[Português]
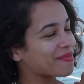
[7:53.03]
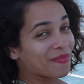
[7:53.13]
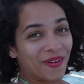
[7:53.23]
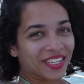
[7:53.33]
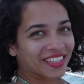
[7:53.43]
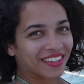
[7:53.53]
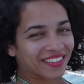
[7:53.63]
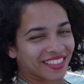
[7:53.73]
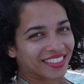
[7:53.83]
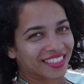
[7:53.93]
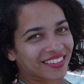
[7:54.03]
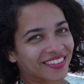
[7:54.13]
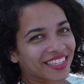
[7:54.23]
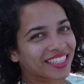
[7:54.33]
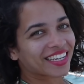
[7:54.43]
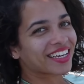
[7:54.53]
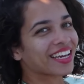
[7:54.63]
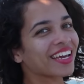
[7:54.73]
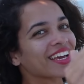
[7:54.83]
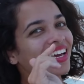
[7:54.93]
muita coisa incluída aí,